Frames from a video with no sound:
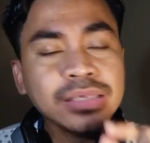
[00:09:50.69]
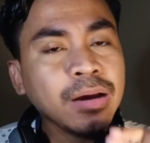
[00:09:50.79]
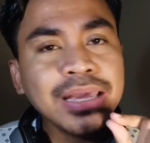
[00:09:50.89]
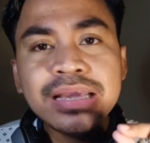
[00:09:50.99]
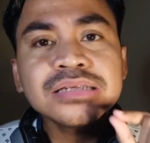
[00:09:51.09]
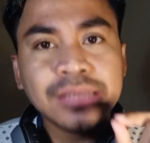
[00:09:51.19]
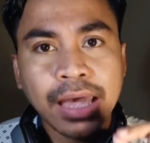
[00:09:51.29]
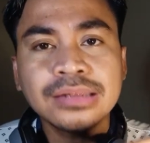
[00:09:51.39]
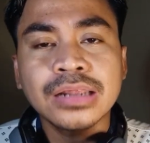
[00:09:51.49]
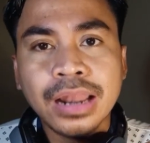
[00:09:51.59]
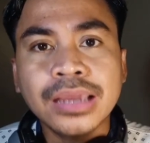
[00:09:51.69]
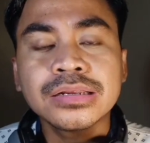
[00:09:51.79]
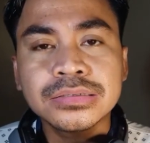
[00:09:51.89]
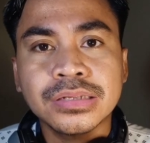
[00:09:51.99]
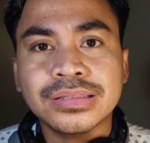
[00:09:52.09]
Yang ingin saya
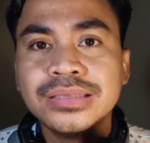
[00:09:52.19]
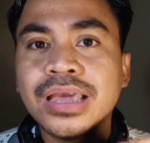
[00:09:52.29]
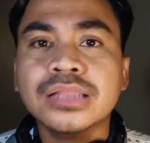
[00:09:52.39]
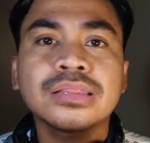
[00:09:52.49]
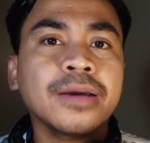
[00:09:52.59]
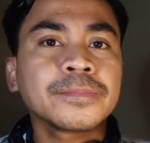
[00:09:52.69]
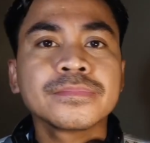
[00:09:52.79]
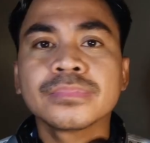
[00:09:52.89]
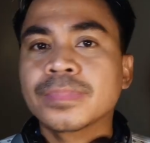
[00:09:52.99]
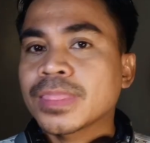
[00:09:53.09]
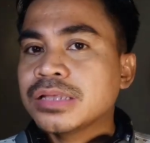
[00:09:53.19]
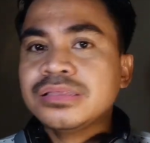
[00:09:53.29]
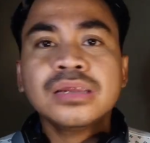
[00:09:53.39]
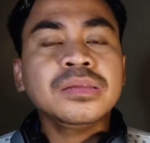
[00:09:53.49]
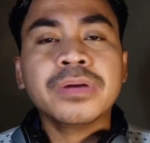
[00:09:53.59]
underline di sini ternyata
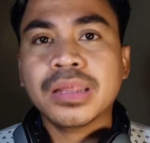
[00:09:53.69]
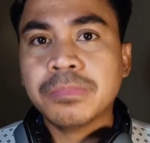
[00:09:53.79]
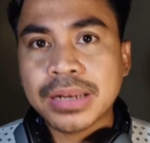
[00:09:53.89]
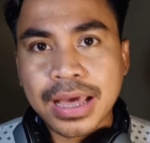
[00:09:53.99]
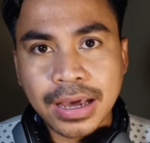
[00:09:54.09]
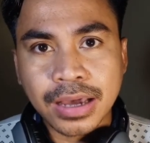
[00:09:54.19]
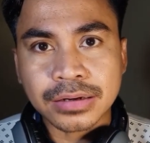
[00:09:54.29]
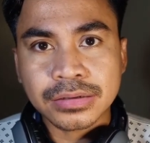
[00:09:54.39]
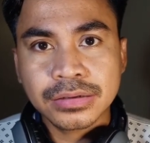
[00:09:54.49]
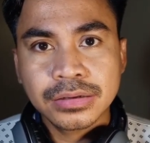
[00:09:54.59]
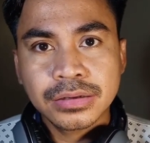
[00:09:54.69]
tidak dibeda-bedakan